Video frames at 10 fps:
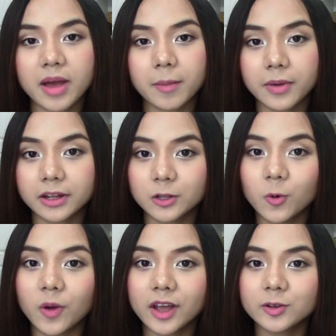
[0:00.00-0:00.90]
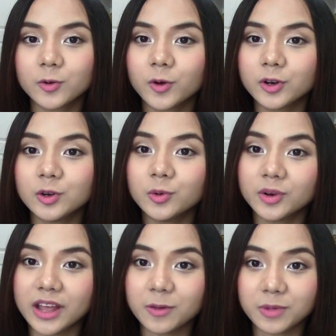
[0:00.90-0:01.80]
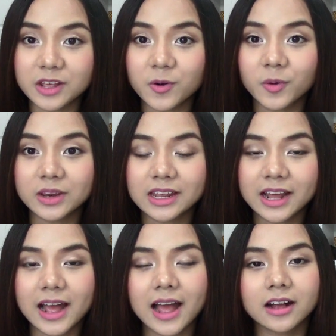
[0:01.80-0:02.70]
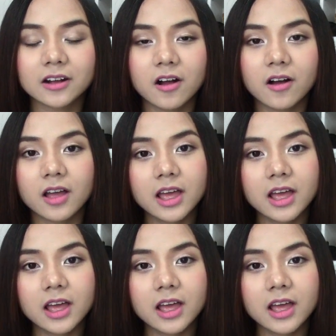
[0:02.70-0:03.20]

มาเปิดถุงให้ทุกคนดูในวิดีโอนี้นะคะ ก็